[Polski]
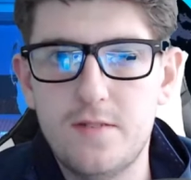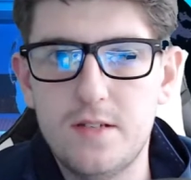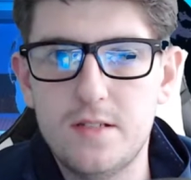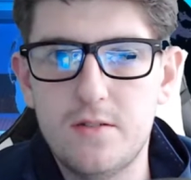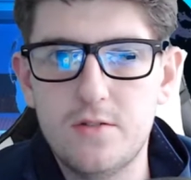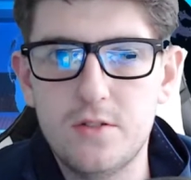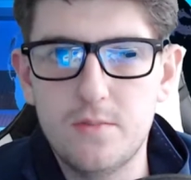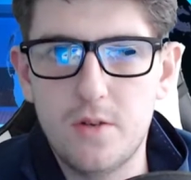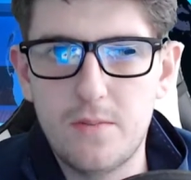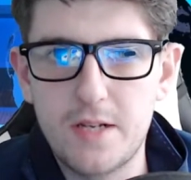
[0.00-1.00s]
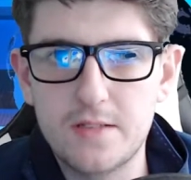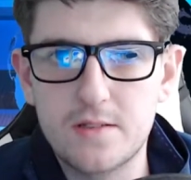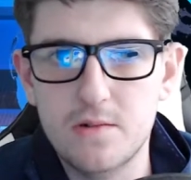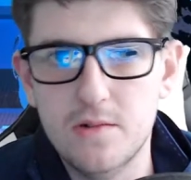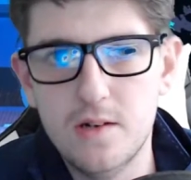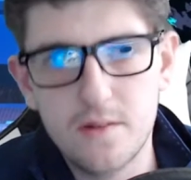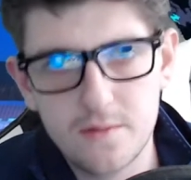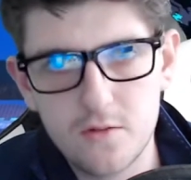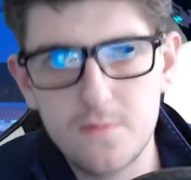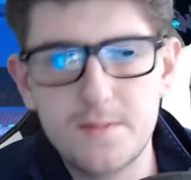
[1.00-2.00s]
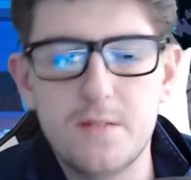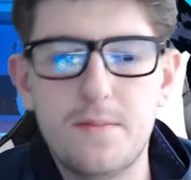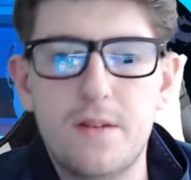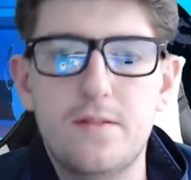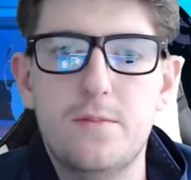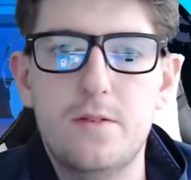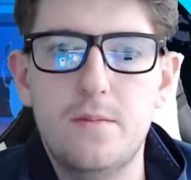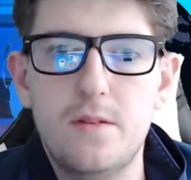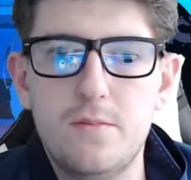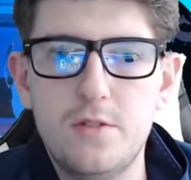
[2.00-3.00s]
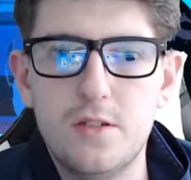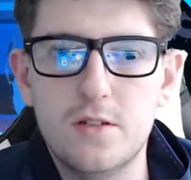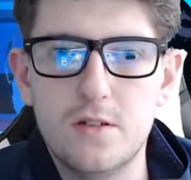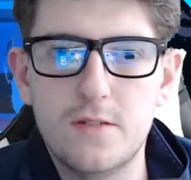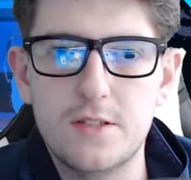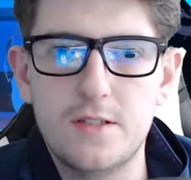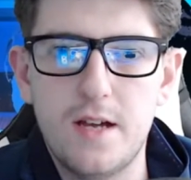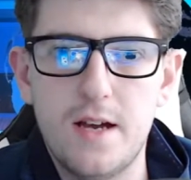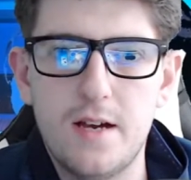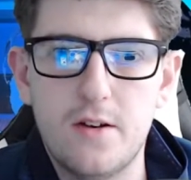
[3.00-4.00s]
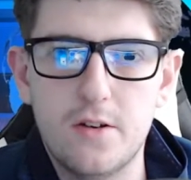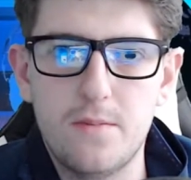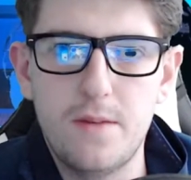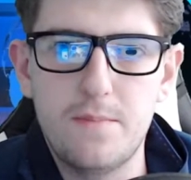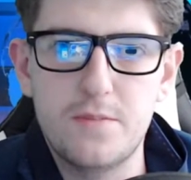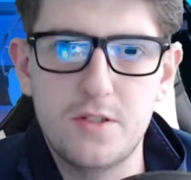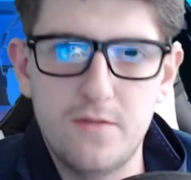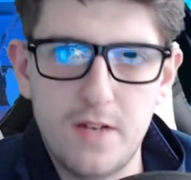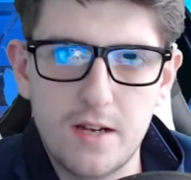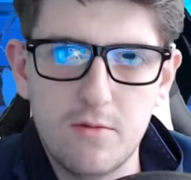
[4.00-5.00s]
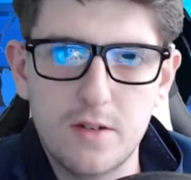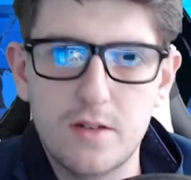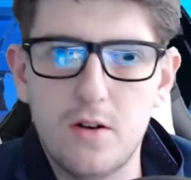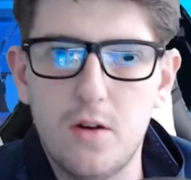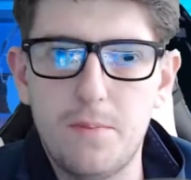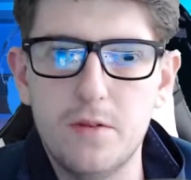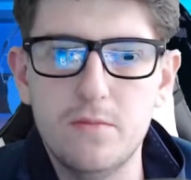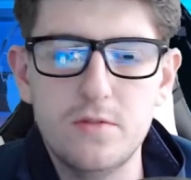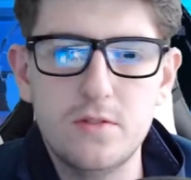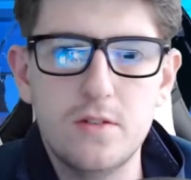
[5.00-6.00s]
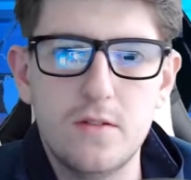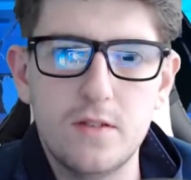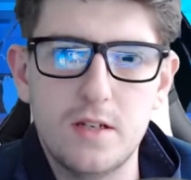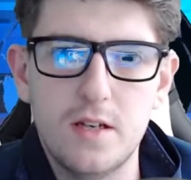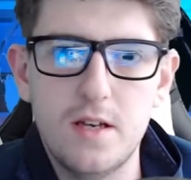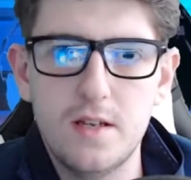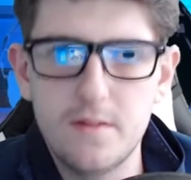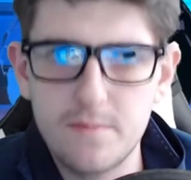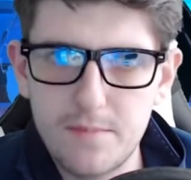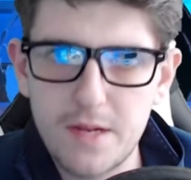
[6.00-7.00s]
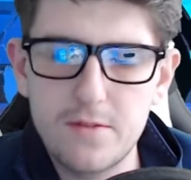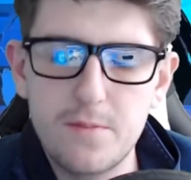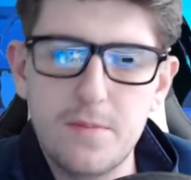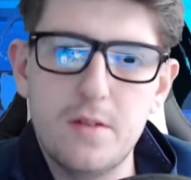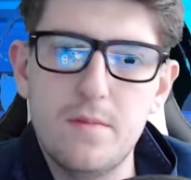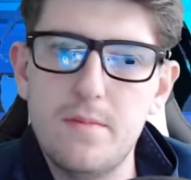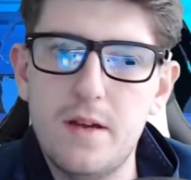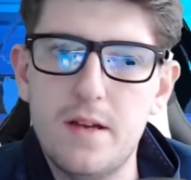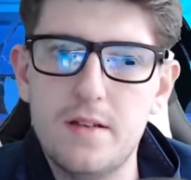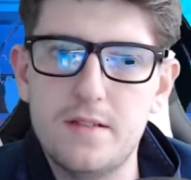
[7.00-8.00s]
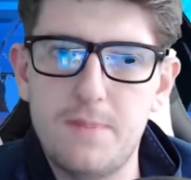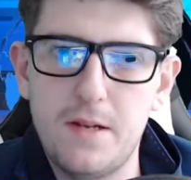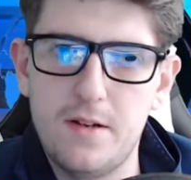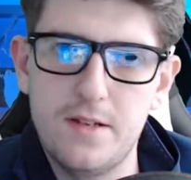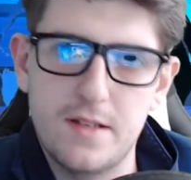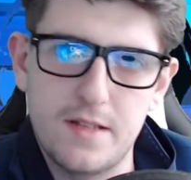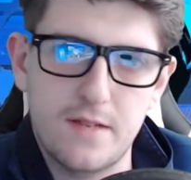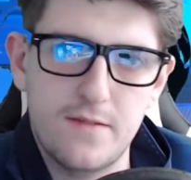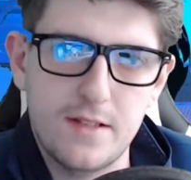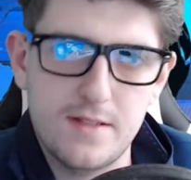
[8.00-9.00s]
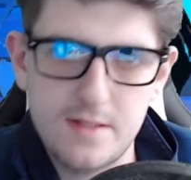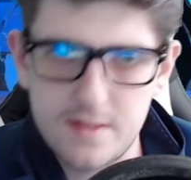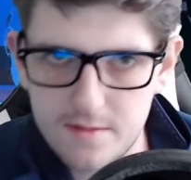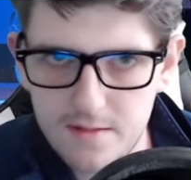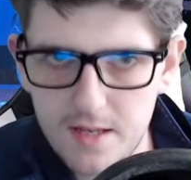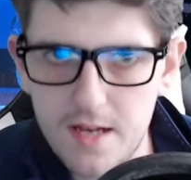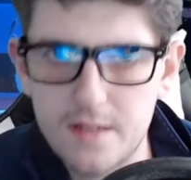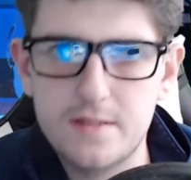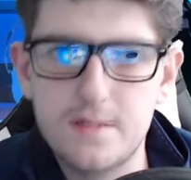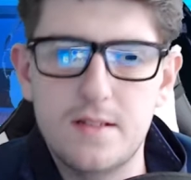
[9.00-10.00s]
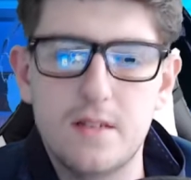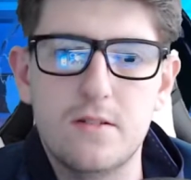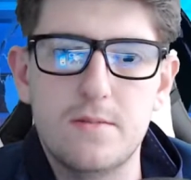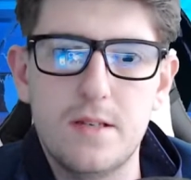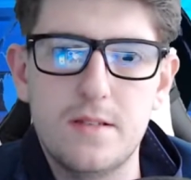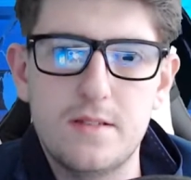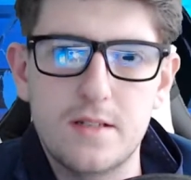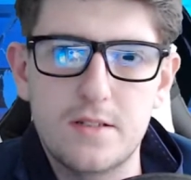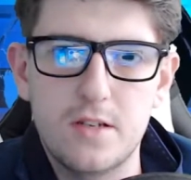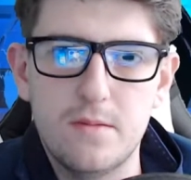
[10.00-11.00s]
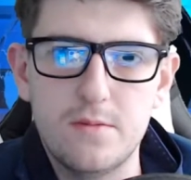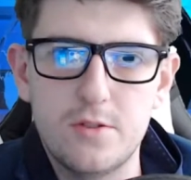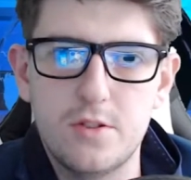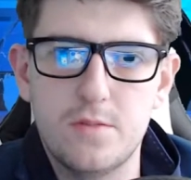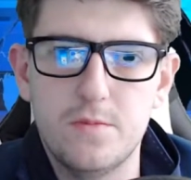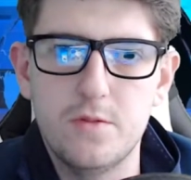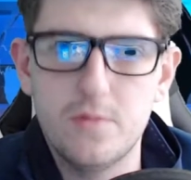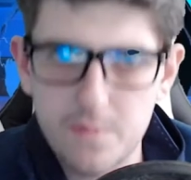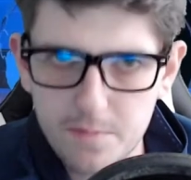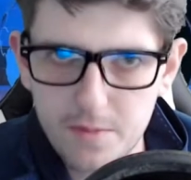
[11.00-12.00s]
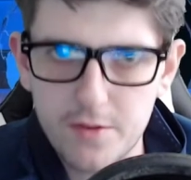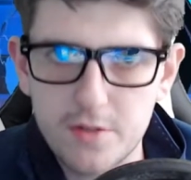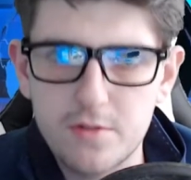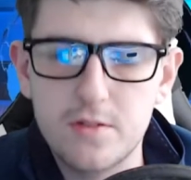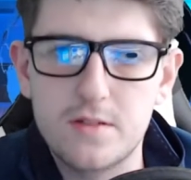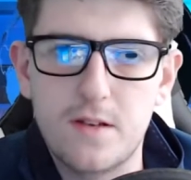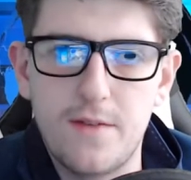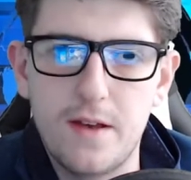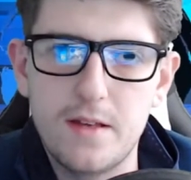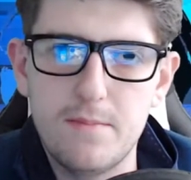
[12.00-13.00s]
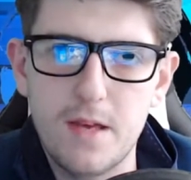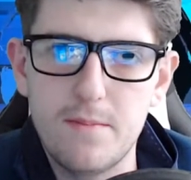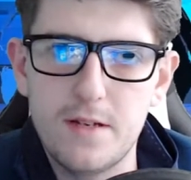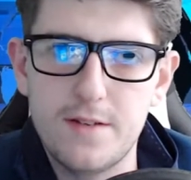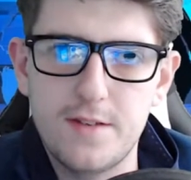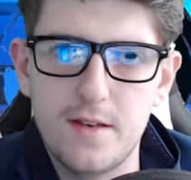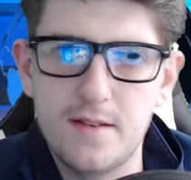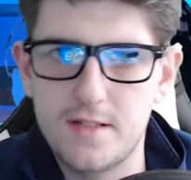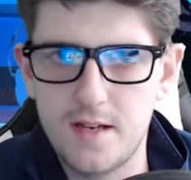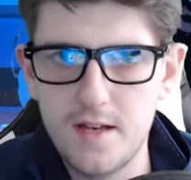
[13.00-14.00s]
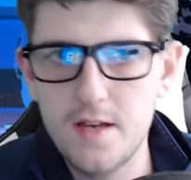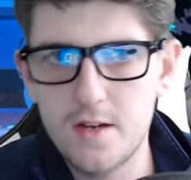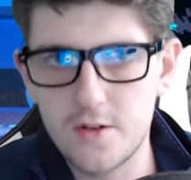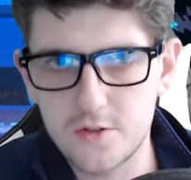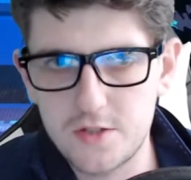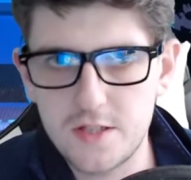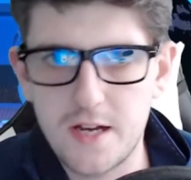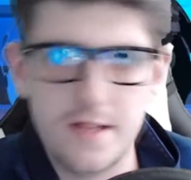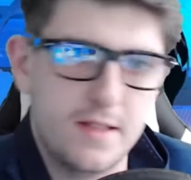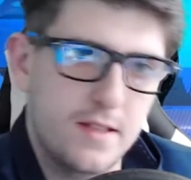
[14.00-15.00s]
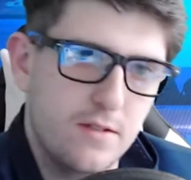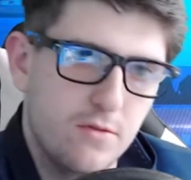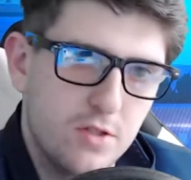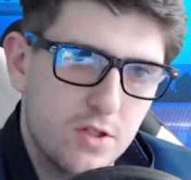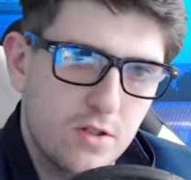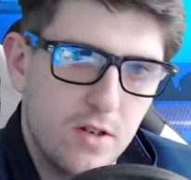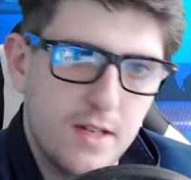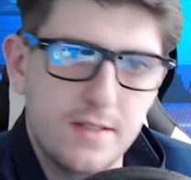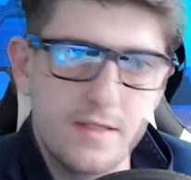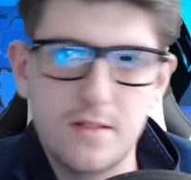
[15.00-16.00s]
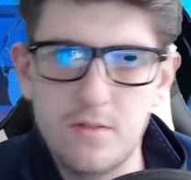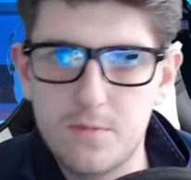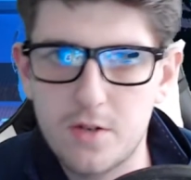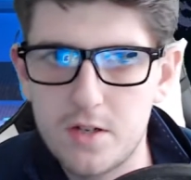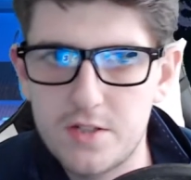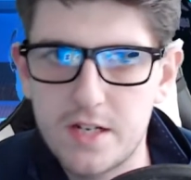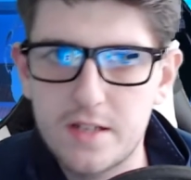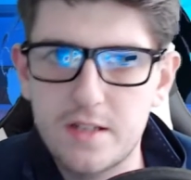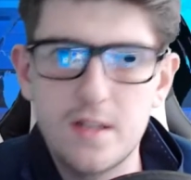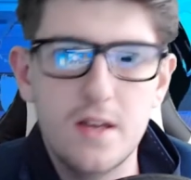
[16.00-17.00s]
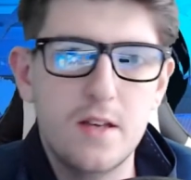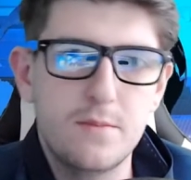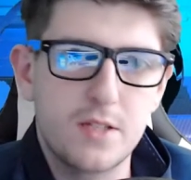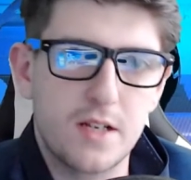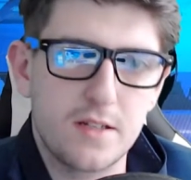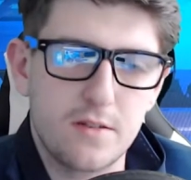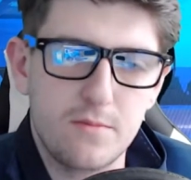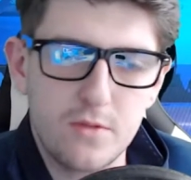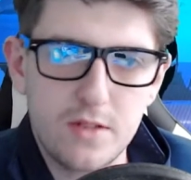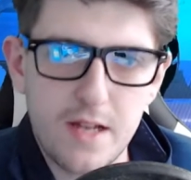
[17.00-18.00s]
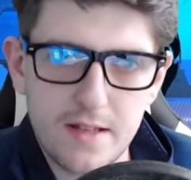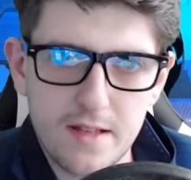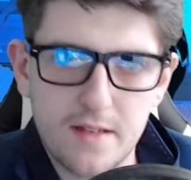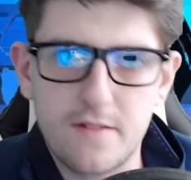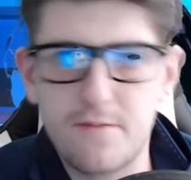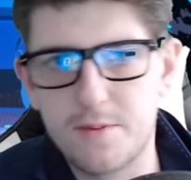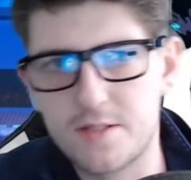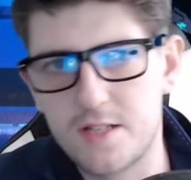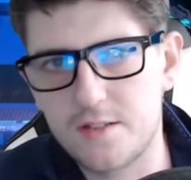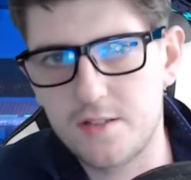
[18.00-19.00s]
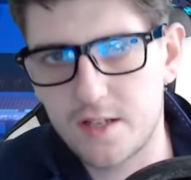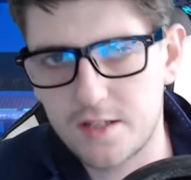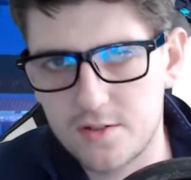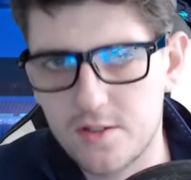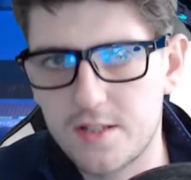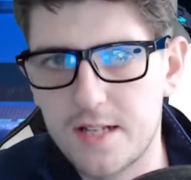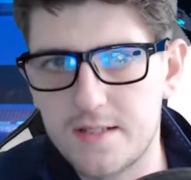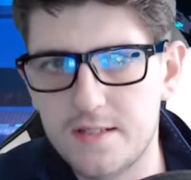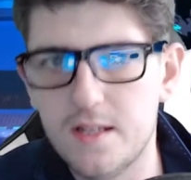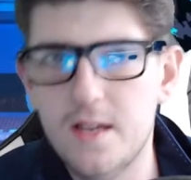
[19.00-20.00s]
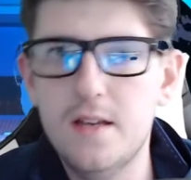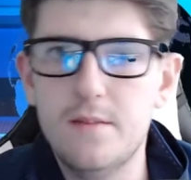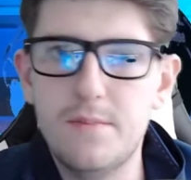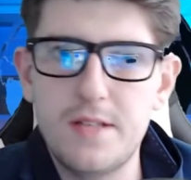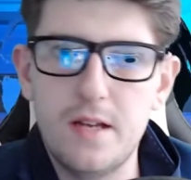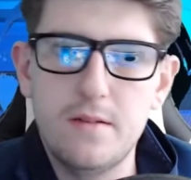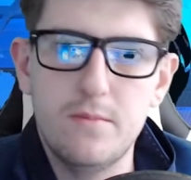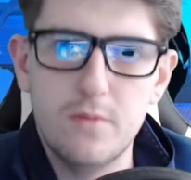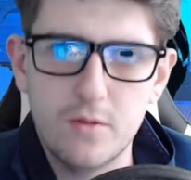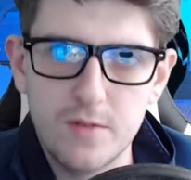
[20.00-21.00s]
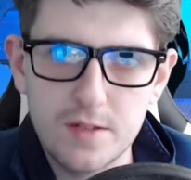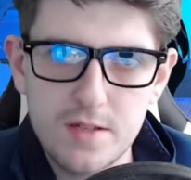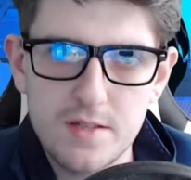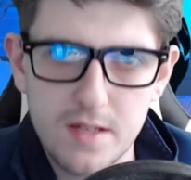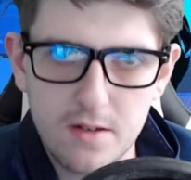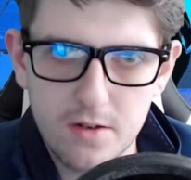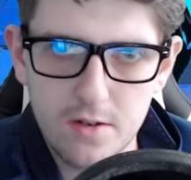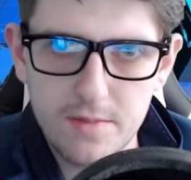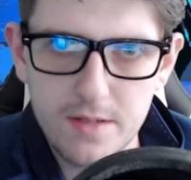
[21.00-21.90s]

na załączonym obrazku, Kupson prawdopodobnie musi chorować na chorobę przywlekłych opon mózgowych, prawdopodobnie ma je spalone, tak więc ja z tego miejsca chciałbym życzyć mu powrotu do zdrowia i miejmy nadzieję, że rodzina tudzież koledzy lub koleżanki przekażą mu datek w postaci jakiejś dotacji, by ten mógł wyjść z tej choroby na